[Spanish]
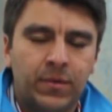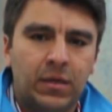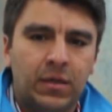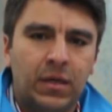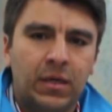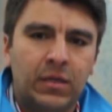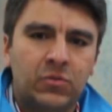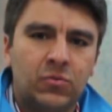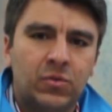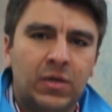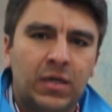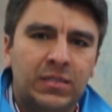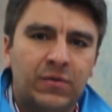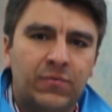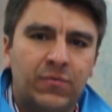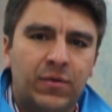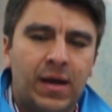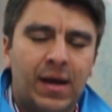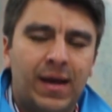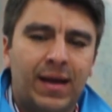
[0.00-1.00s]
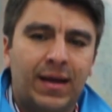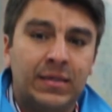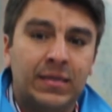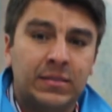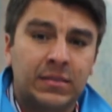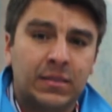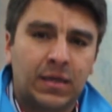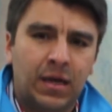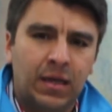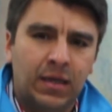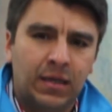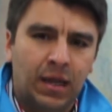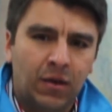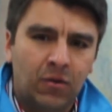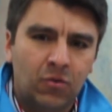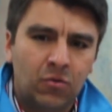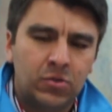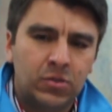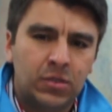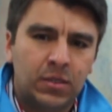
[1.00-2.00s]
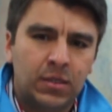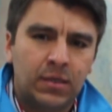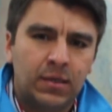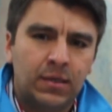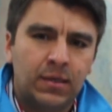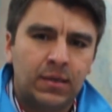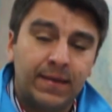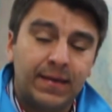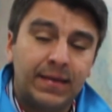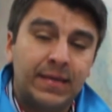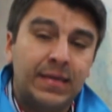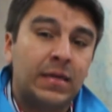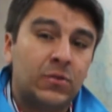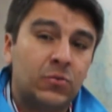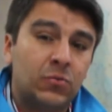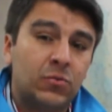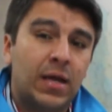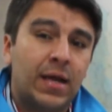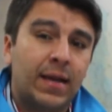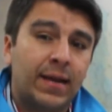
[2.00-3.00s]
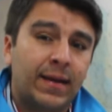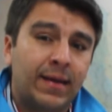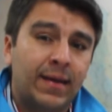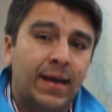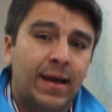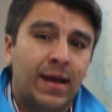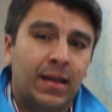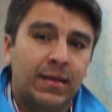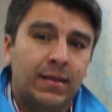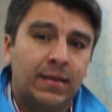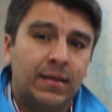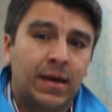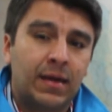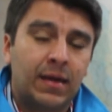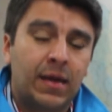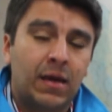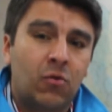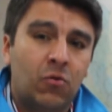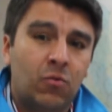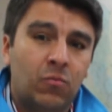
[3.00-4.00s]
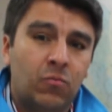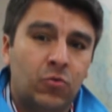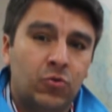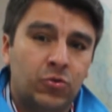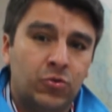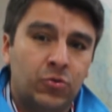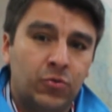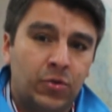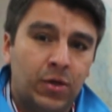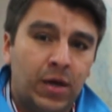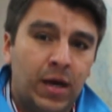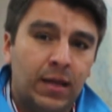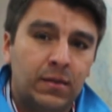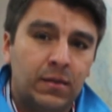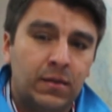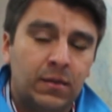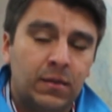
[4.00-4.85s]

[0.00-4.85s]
es una cifra escandalosa y es una realidad que como ciudad